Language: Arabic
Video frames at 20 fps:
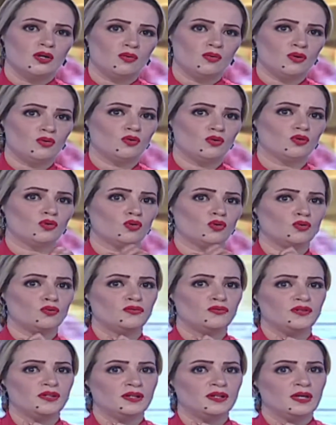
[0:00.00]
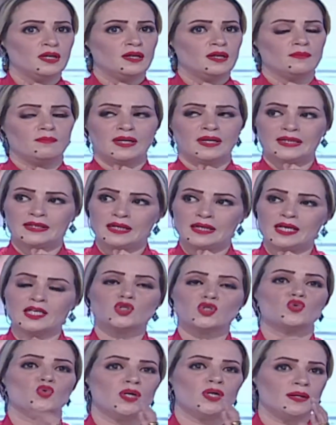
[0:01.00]
نوليو نعم. ندخلوا في معناتها
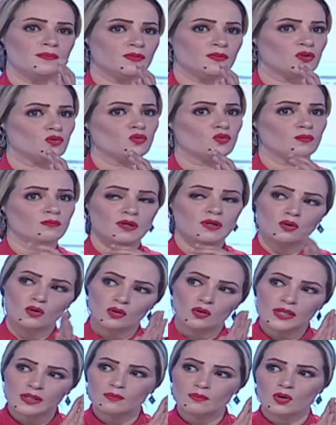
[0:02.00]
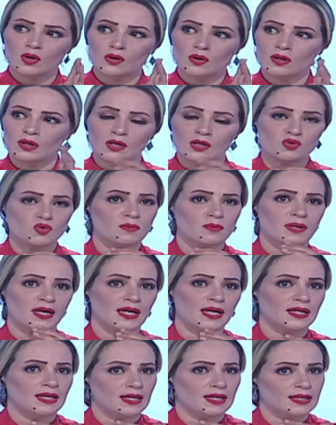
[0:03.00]
اسوام اونيتمون اسوام نعم.
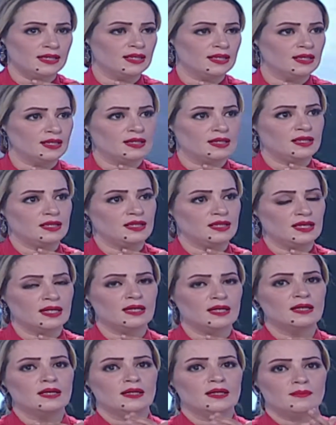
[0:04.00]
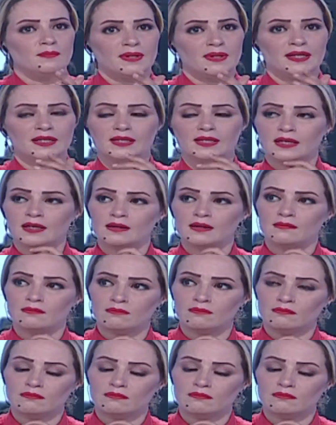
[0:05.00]
خياليه اللي هي معناتها